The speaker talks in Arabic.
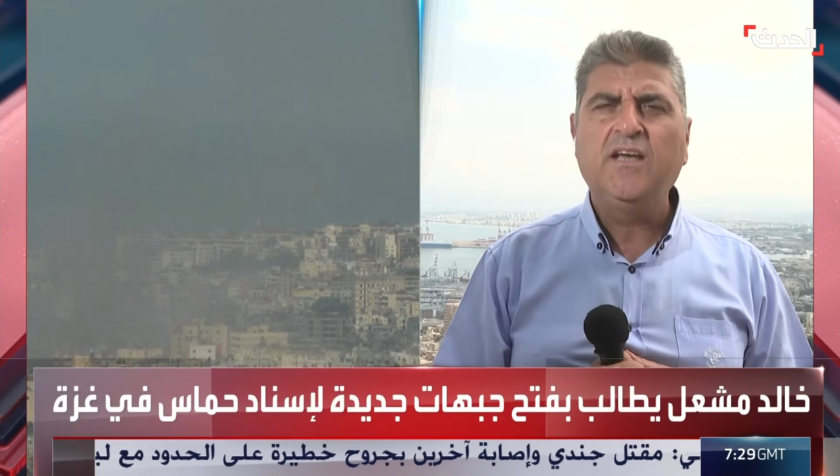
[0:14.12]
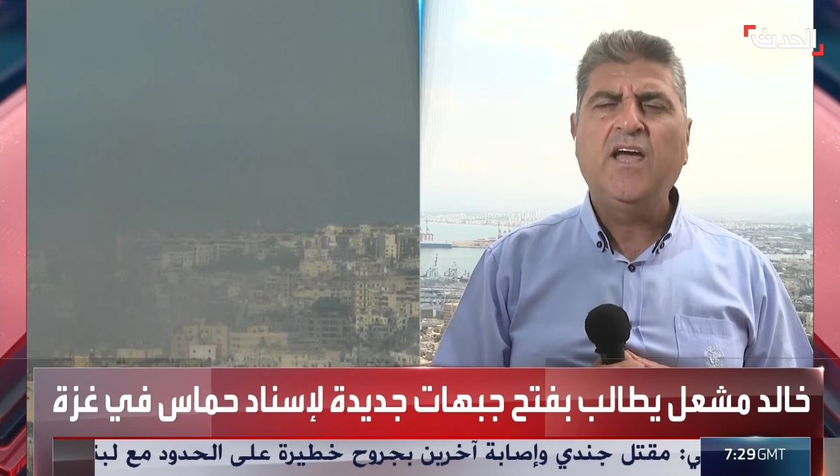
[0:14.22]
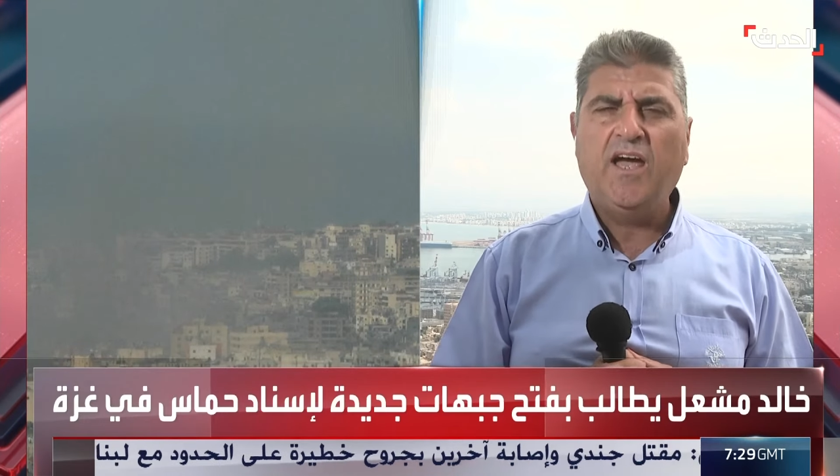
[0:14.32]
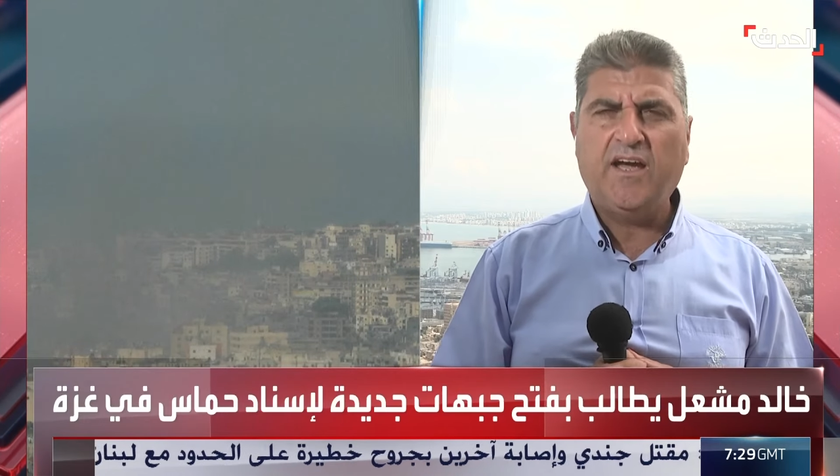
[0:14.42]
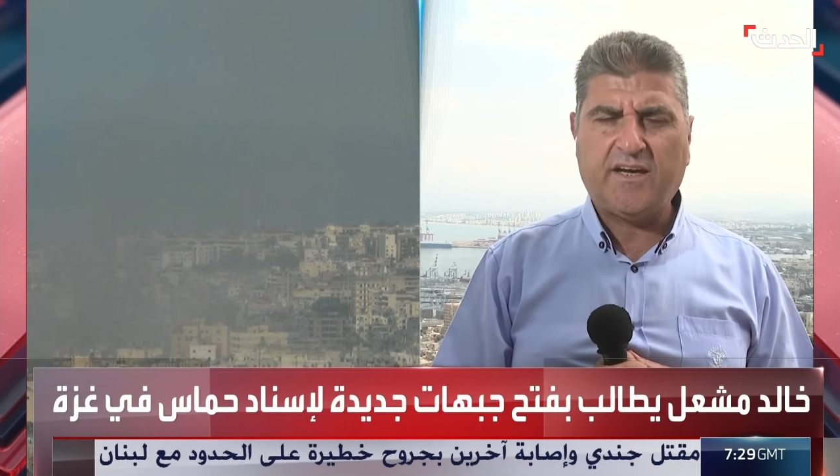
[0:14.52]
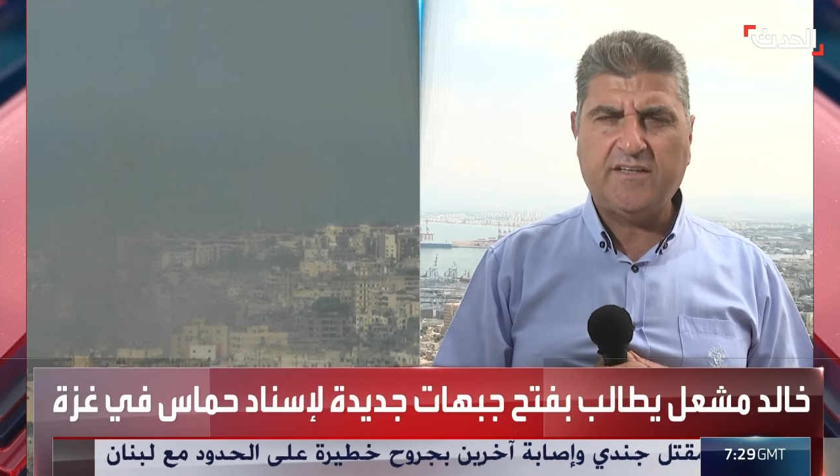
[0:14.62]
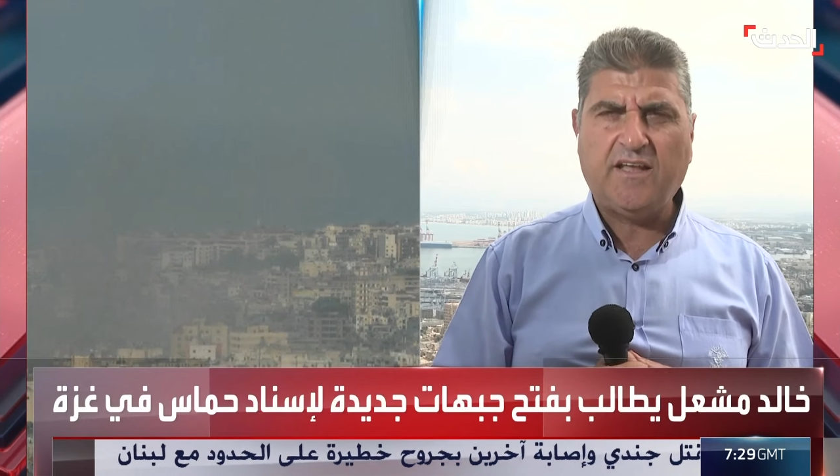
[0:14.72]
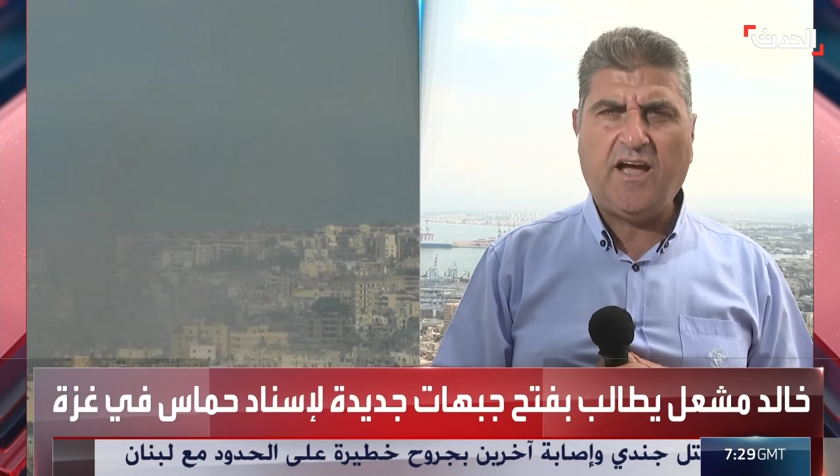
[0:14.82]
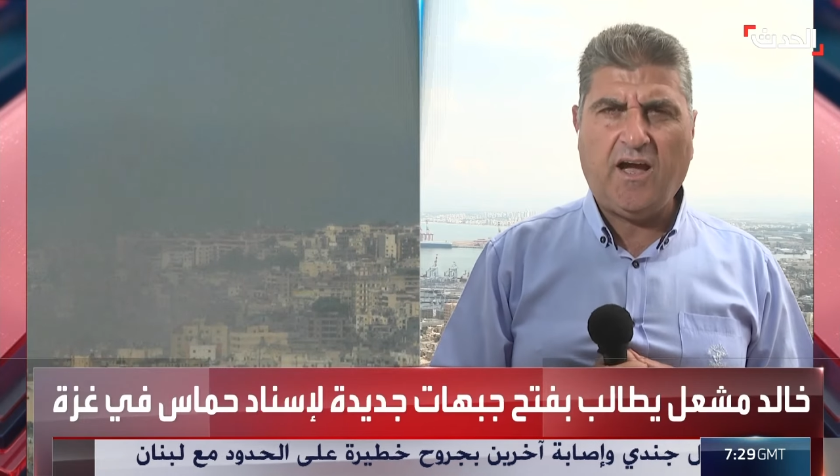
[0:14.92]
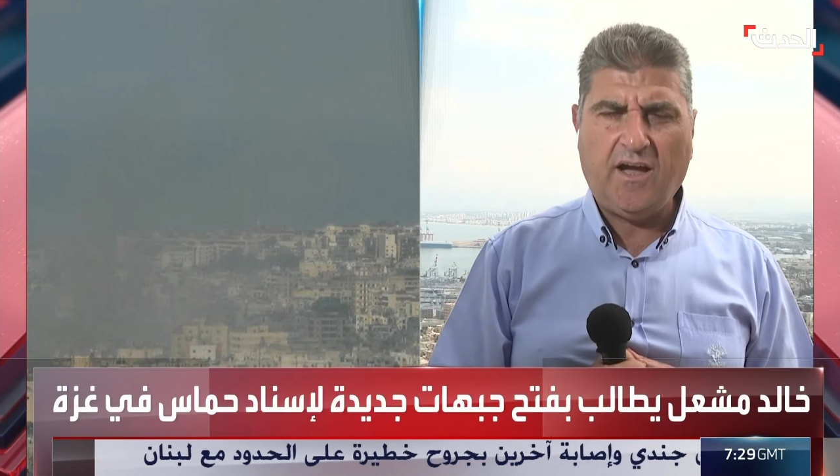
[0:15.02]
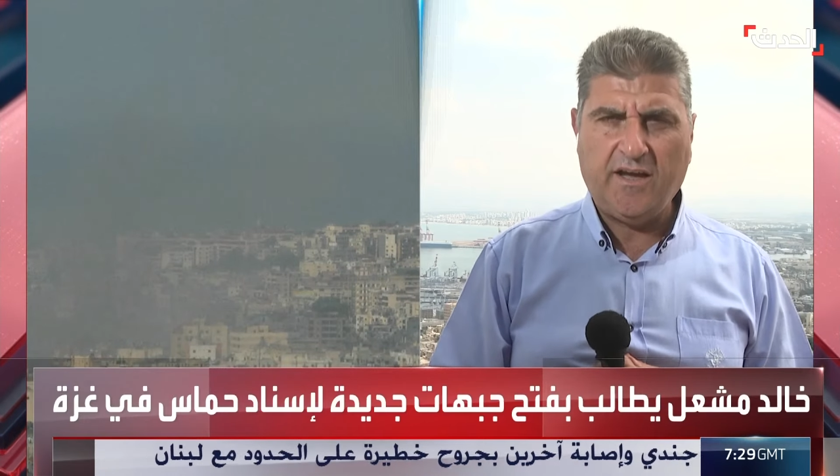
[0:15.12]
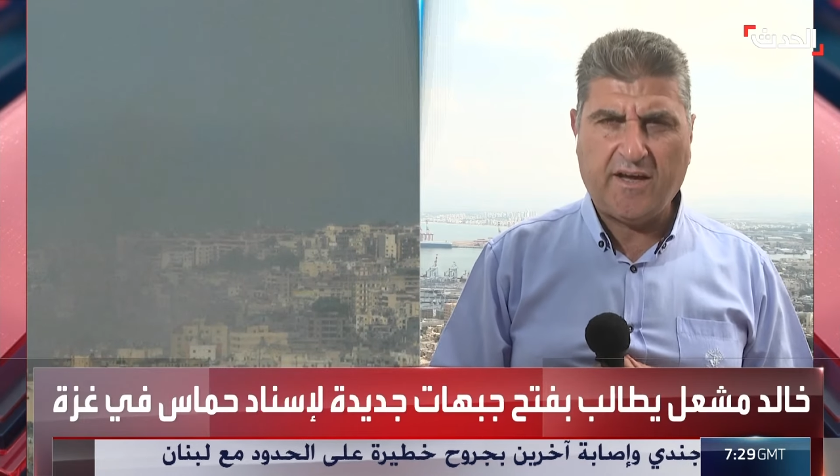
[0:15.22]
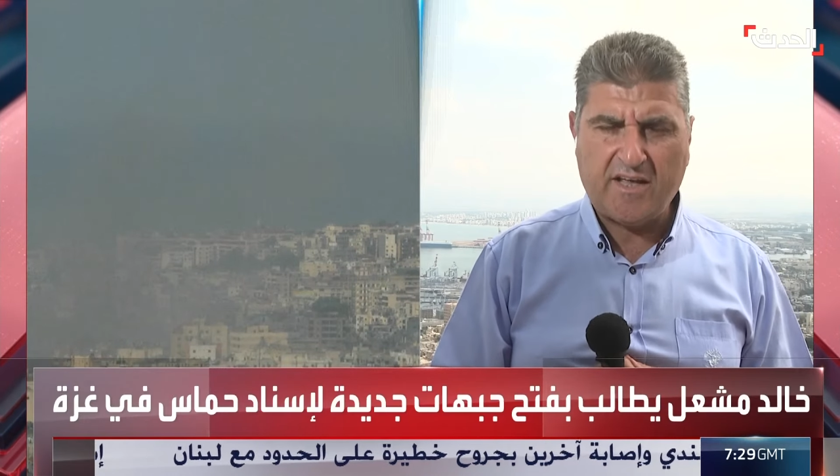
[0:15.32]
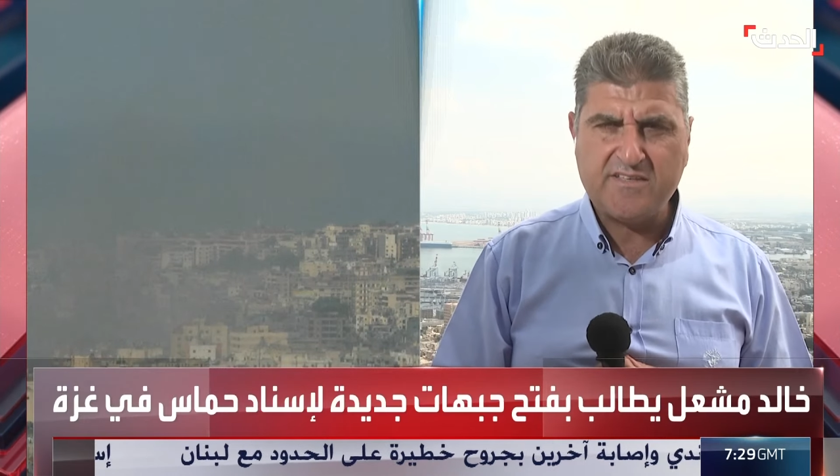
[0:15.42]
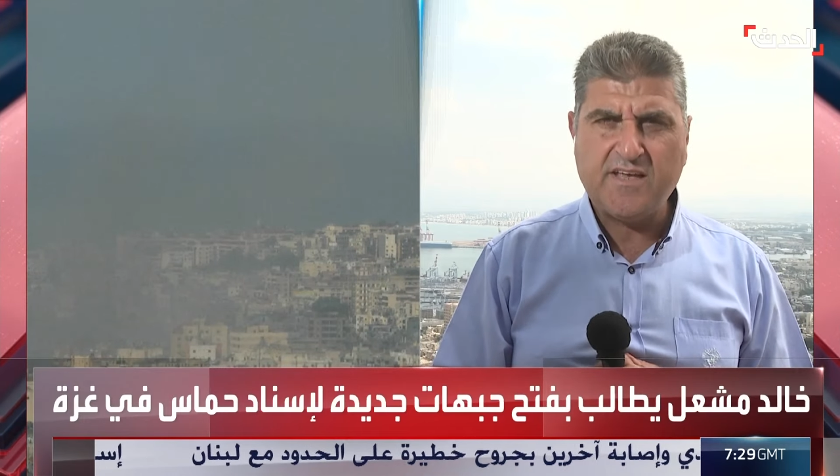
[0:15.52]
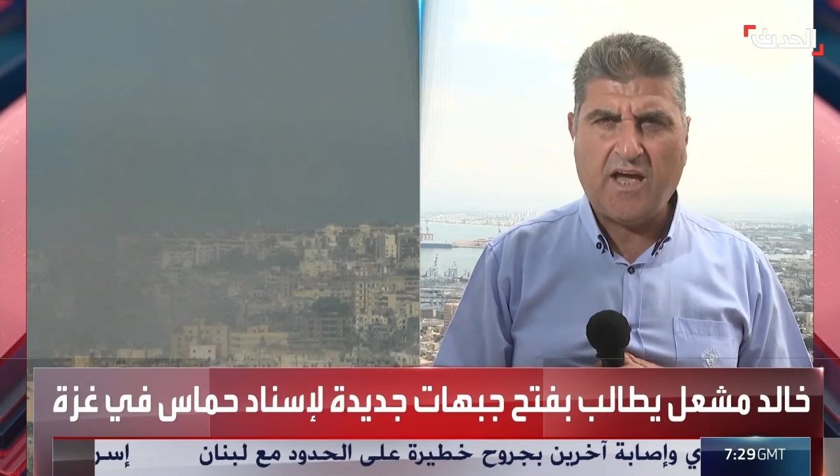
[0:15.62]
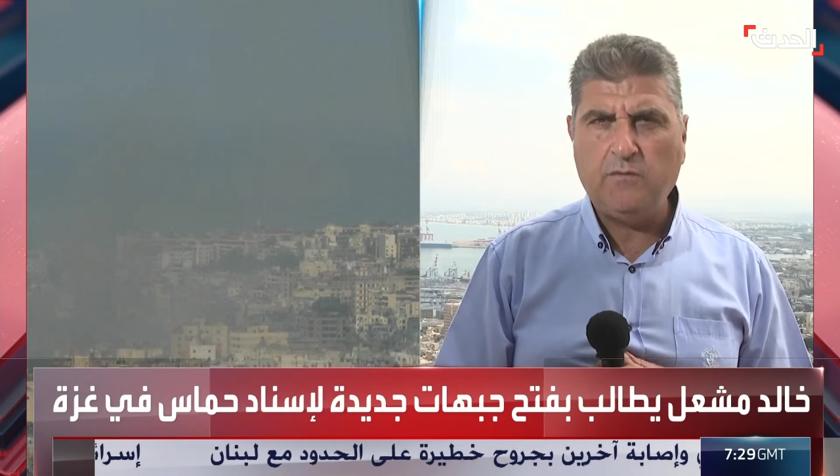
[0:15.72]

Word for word: قطاع غزه